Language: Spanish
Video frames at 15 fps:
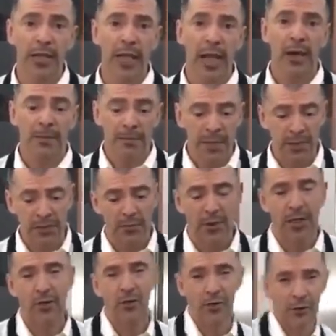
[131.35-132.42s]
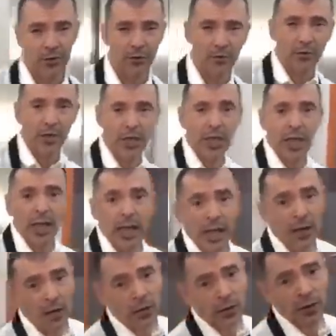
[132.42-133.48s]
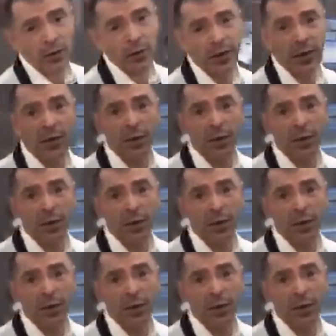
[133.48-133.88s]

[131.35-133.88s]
ya mismo en el horno. El horno lo